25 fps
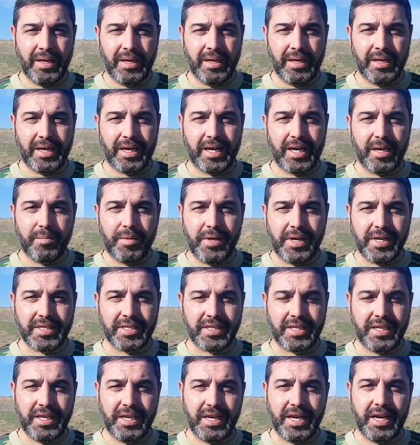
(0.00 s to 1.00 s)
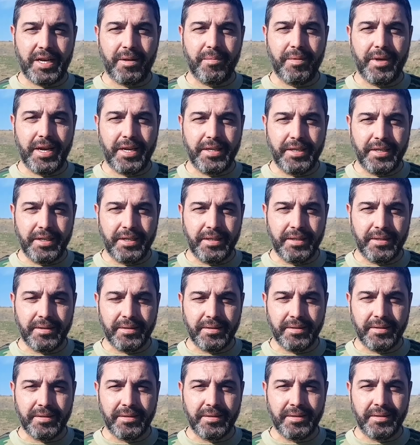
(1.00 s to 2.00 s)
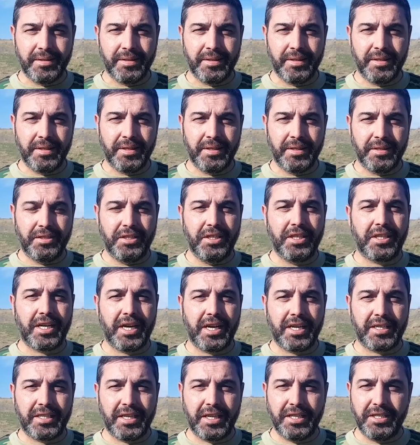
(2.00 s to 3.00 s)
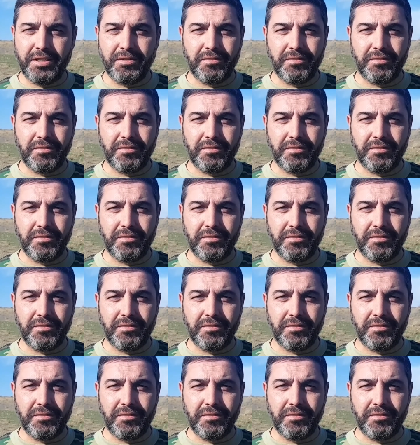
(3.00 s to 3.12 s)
Карабахские армяне никогда не